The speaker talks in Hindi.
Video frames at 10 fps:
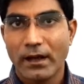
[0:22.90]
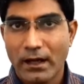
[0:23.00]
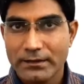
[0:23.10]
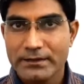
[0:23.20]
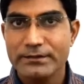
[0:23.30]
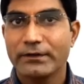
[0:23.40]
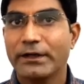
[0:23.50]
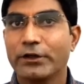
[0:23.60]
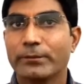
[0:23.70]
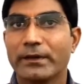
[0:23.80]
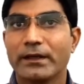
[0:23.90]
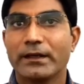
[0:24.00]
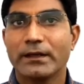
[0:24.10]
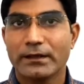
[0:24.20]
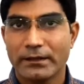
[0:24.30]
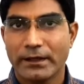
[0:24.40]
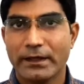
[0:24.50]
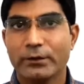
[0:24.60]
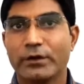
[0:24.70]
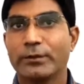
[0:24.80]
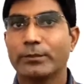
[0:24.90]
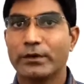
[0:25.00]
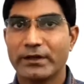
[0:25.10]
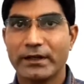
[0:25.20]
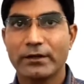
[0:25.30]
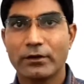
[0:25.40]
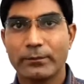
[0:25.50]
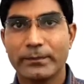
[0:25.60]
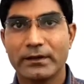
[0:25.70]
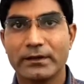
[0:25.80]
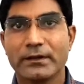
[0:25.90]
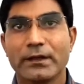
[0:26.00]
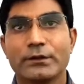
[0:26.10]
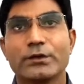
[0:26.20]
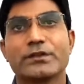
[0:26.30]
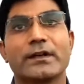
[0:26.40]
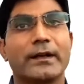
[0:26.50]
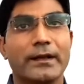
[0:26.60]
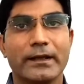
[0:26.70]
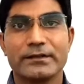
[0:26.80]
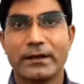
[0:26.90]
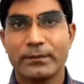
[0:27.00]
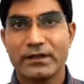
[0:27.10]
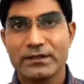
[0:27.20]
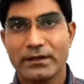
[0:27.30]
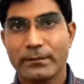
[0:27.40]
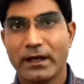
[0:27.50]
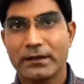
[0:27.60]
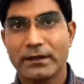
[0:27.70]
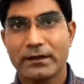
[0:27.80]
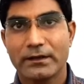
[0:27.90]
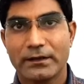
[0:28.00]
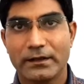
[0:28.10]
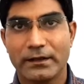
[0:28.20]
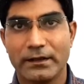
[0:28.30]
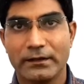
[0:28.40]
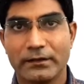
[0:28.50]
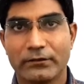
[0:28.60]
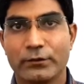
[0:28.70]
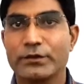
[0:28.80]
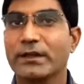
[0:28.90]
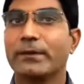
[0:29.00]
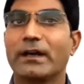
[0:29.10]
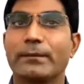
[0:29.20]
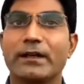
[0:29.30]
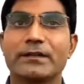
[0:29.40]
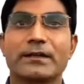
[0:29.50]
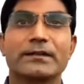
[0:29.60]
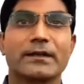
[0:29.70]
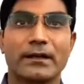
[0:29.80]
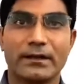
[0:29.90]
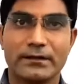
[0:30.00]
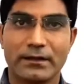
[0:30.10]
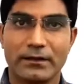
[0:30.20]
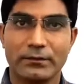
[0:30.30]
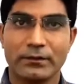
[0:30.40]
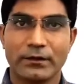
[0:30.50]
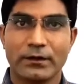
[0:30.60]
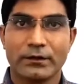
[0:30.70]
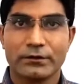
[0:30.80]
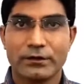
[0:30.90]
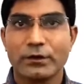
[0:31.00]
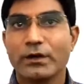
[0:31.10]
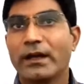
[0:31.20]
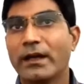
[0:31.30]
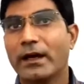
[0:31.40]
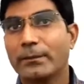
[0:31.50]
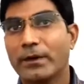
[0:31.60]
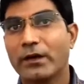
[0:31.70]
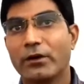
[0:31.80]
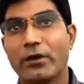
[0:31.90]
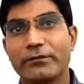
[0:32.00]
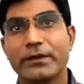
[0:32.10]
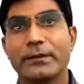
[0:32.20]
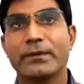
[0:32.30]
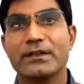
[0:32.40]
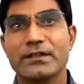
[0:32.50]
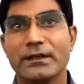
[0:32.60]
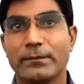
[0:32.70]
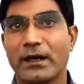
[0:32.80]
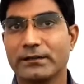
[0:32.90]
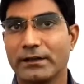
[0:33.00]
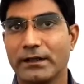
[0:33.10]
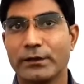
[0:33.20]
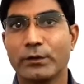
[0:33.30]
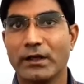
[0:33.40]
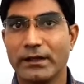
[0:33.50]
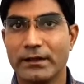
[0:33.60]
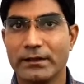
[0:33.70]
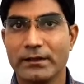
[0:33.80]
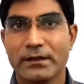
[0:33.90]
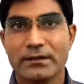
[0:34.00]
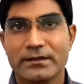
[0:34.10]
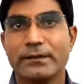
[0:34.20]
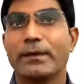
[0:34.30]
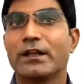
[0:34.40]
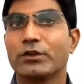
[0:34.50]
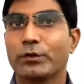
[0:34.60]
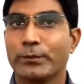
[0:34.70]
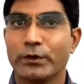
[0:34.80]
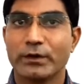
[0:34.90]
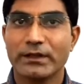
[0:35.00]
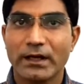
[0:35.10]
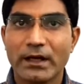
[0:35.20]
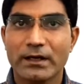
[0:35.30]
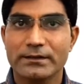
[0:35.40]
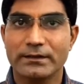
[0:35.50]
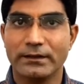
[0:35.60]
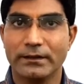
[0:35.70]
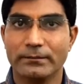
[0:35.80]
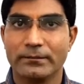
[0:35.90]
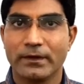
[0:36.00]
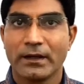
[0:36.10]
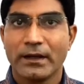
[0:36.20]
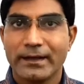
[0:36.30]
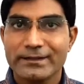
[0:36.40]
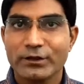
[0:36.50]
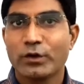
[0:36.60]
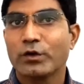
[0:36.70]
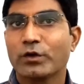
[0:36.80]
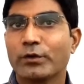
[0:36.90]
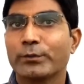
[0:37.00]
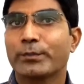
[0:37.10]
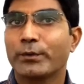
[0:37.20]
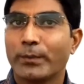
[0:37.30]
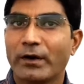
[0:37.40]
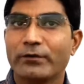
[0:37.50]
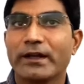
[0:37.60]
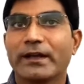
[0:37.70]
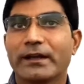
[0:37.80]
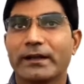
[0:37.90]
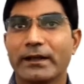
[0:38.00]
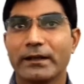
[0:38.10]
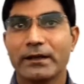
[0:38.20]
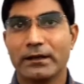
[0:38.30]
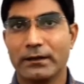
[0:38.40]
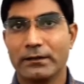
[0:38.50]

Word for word: आज इस वीडियो में एक नया और इम्पॉर्टेंट टॉपिक जो जनरली एग्जामिनेशन में आता रहता है उसके बारे में डिस्कस करने जा रहा हूँ जो है आपका लॉ ऑफ डिमिनिशिंग मार्जिनल यूटिलिटी सीमांत उपयोगिता हास नियम इस लॉ को प्रोपाउंड करने का